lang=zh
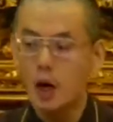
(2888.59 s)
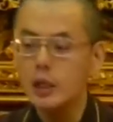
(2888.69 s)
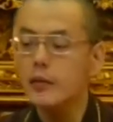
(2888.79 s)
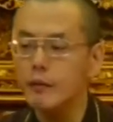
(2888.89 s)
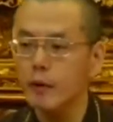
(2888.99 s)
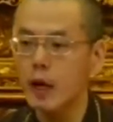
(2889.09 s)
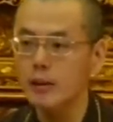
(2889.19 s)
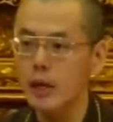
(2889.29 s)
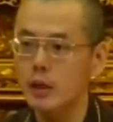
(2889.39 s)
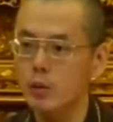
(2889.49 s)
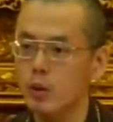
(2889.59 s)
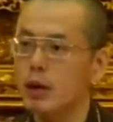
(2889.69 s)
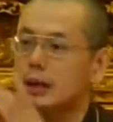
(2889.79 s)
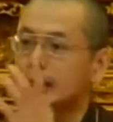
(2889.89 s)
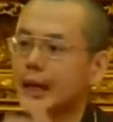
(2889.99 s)
而是佛要叫你
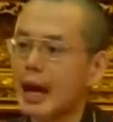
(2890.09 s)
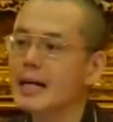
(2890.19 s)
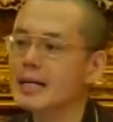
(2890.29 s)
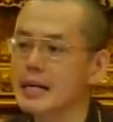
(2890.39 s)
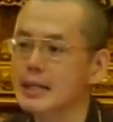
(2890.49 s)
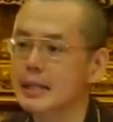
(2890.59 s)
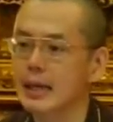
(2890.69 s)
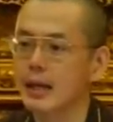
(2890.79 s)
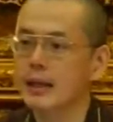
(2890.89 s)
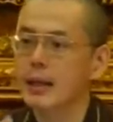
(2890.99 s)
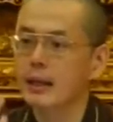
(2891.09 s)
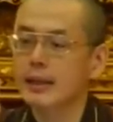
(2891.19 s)
说：你来人间，